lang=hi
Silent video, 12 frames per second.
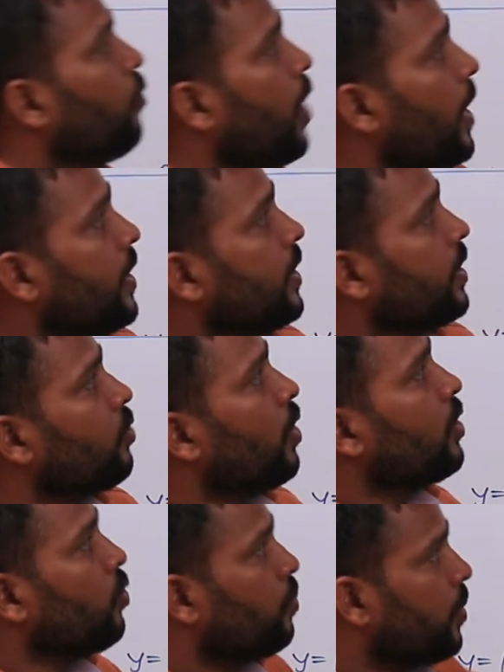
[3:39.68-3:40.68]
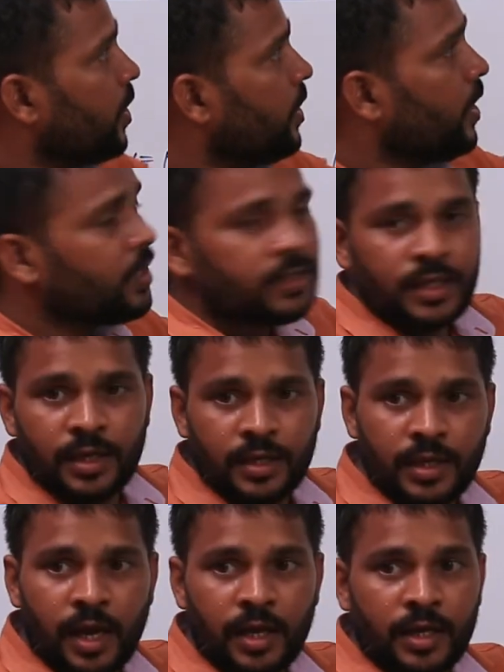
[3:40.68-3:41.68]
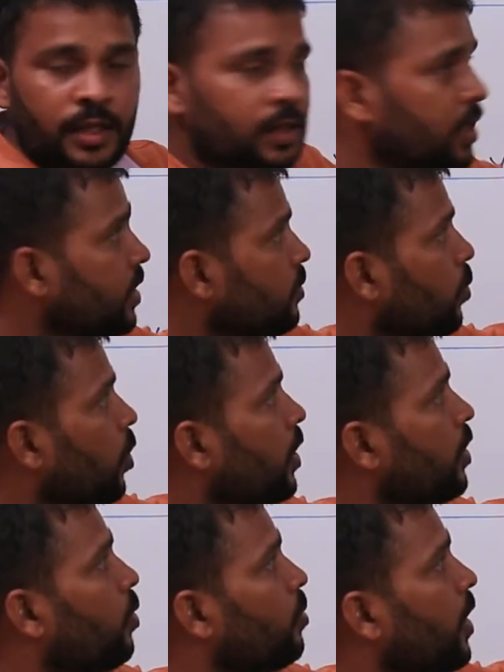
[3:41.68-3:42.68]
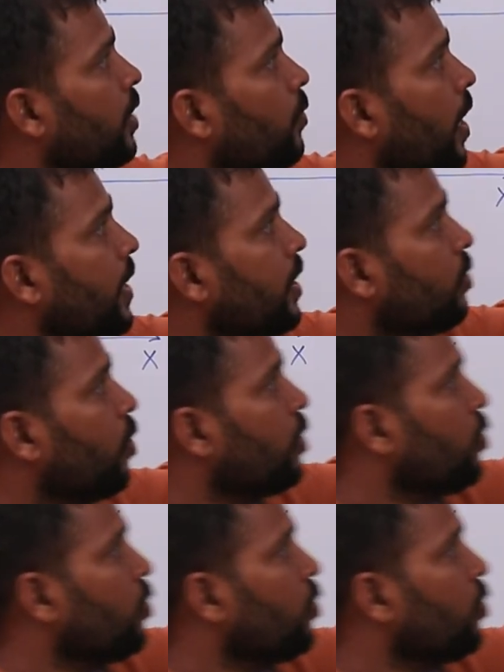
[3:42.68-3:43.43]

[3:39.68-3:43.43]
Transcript: y इक्वल टू पी एक्स या दिस पोलिनोमियल y इक्वल